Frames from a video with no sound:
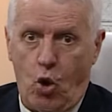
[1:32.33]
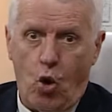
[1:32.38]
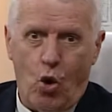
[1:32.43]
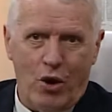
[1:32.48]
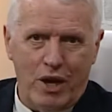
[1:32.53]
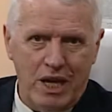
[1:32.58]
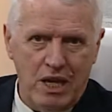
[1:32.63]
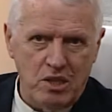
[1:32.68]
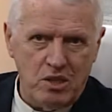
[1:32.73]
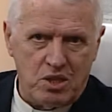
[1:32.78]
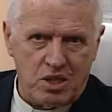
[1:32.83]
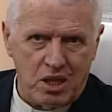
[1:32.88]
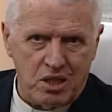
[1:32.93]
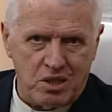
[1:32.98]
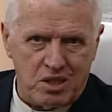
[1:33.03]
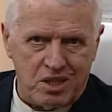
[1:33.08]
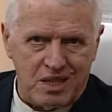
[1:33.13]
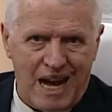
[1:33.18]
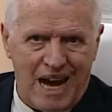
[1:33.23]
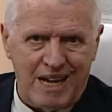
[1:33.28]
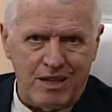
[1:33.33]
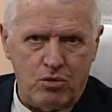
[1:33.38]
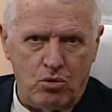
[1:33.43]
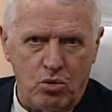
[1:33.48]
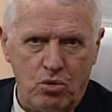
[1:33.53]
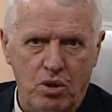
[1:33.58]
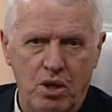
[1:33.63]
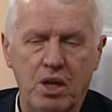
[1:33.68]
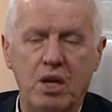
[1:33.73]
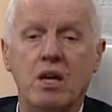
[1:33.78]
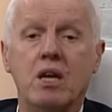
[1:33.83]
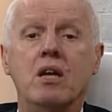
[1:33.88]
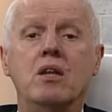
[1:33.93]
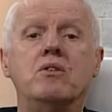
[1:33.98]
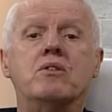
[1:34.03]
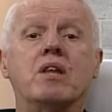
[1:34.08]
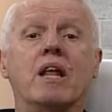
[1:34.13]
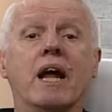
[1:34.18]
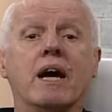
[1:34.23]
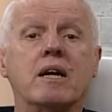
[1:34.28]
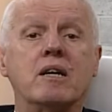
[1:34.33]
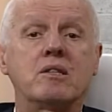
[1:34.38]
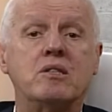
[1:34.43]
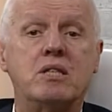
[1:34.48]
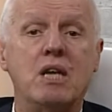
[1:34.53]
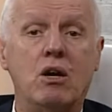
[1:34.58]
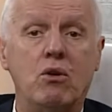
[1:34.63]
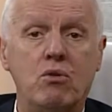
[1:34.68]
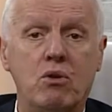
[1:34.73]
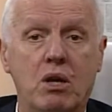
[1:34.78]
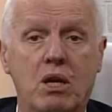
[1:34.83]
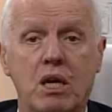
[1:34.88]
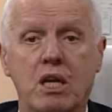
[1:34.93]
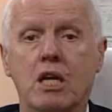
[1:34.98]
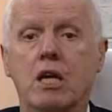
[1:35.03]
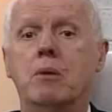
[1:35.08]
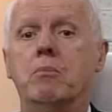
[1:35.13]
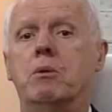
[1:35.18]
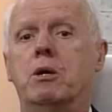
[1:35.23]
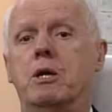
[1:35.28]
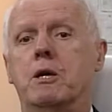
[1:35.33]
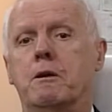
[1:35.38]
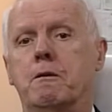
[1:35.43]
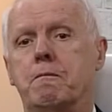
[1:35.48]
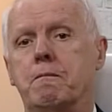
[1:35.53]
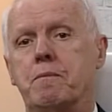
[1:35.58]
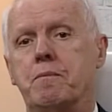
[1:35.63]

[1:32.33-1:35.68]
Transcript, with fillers: o insensato entrega-se ao crime.